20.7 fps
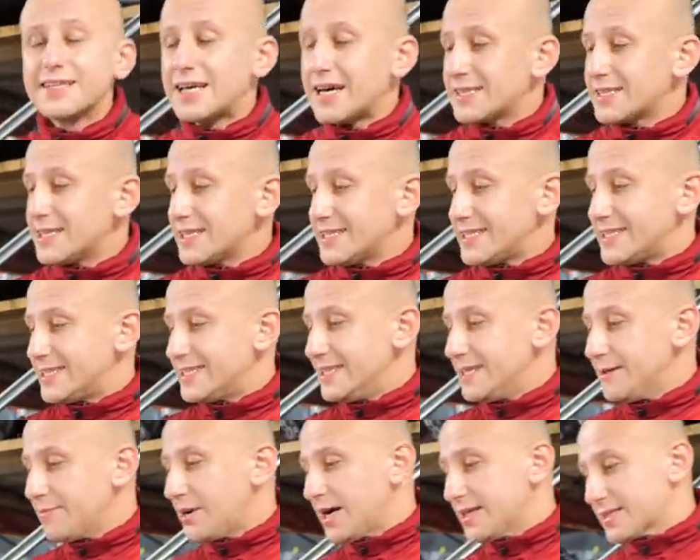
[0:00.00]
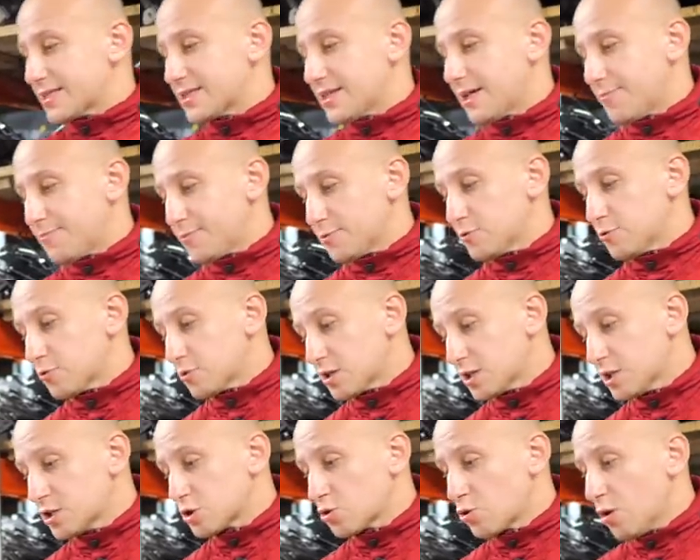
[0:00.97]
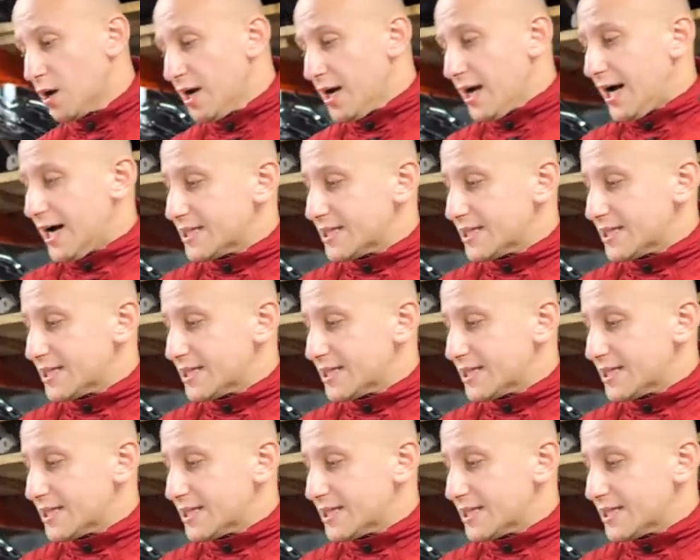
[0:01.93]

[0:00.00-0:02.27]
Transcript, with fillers: надо снимать клапанную крышку,